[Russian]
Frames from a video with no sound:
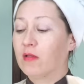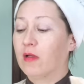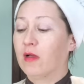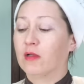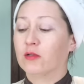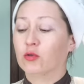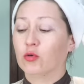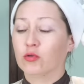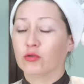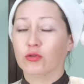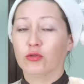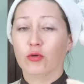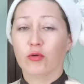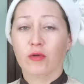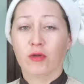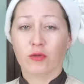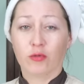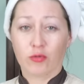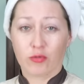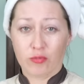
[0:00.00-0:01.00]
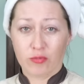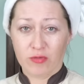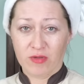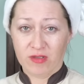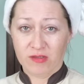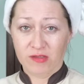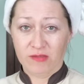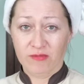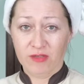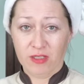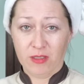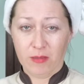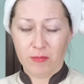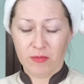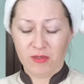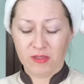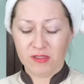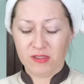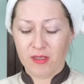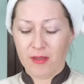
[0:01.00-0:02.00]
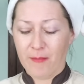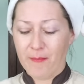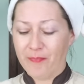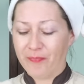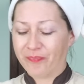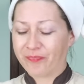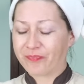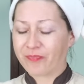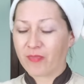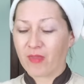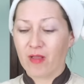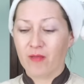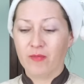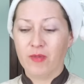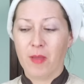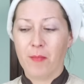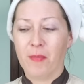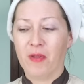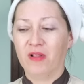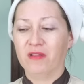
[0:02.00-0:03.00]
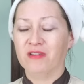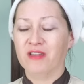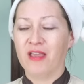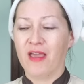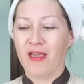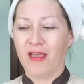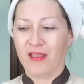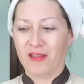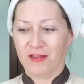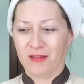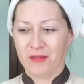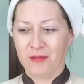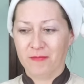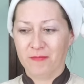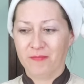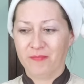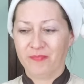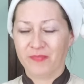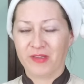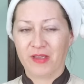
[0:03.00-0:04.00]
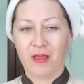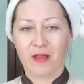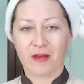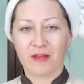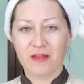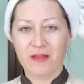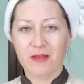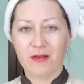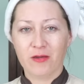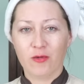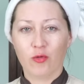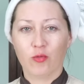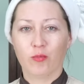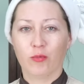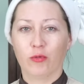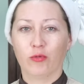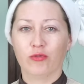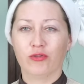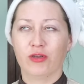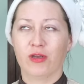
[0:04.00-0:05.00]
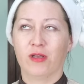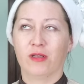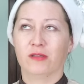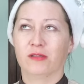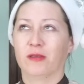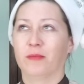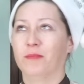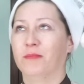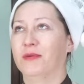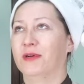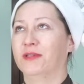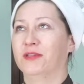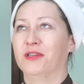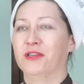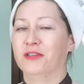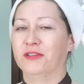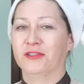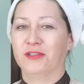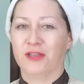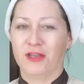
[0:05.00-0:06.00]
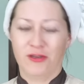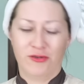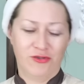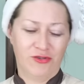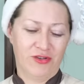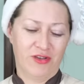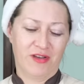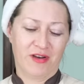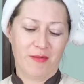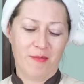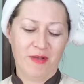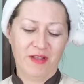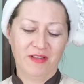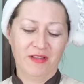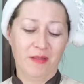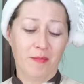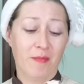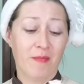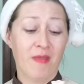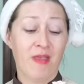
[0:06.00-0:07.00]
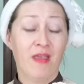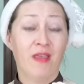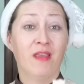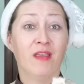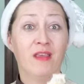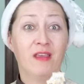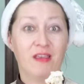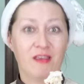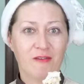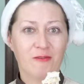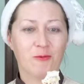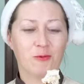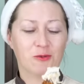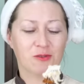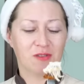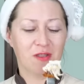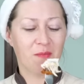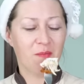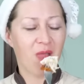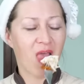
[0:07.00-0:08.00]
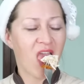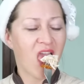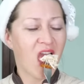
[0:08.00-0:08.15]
А тот сок, который у нас вытопился, дополняет гарнир, и он получается потрясающе ароматным и вкусным.